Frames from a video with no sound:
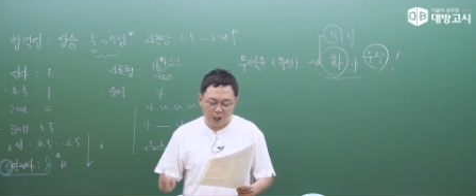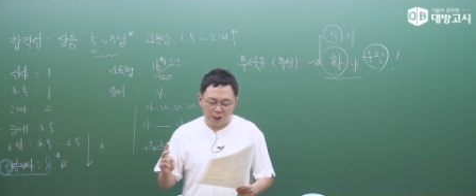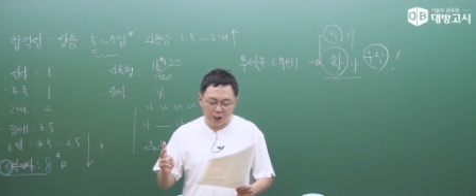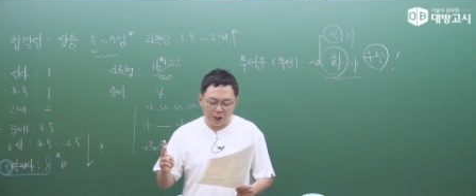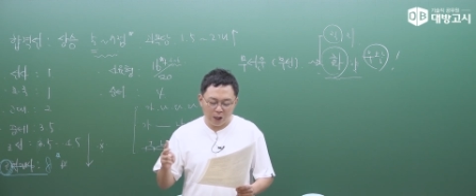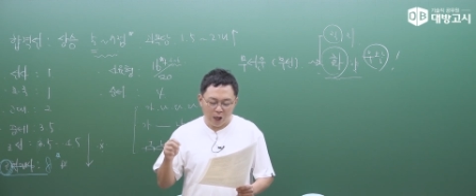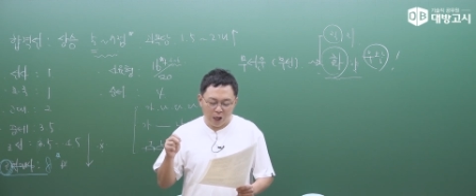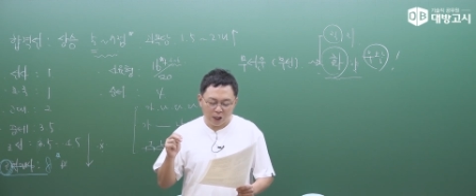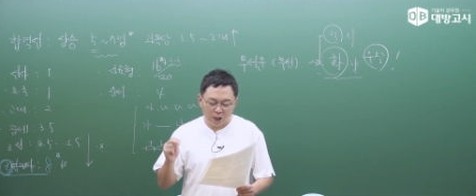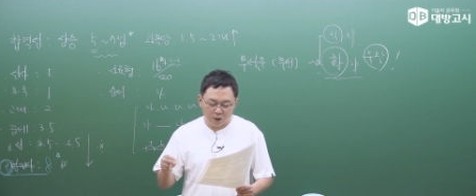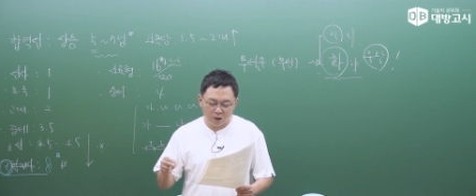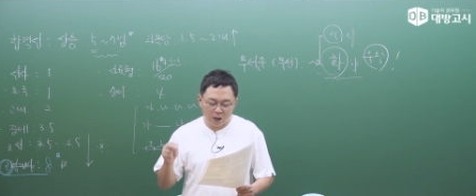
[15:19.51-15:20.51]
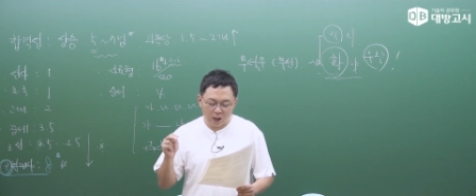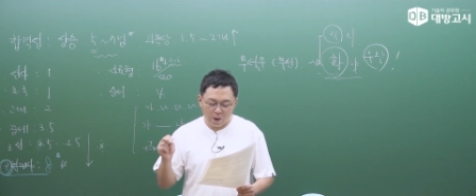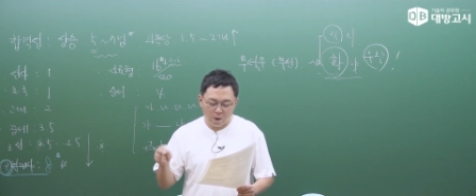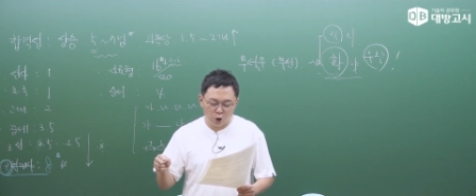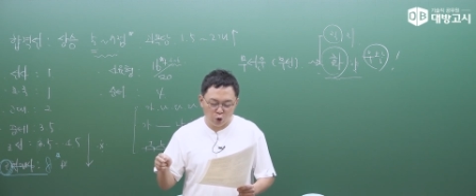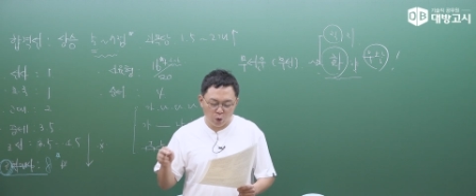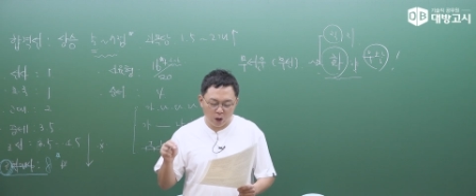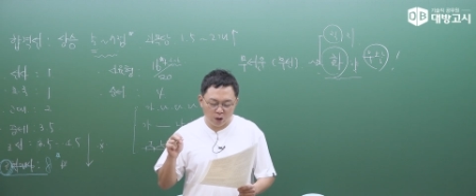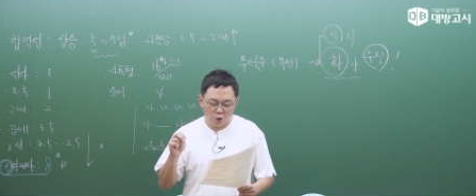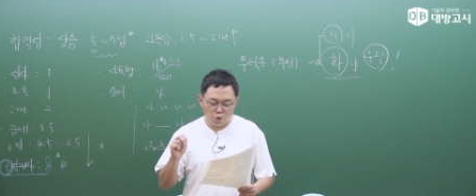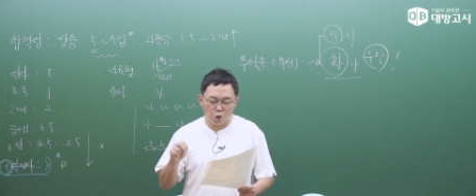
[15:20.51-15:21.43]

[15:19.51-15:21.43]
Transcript: 2 그때 강화도에 있는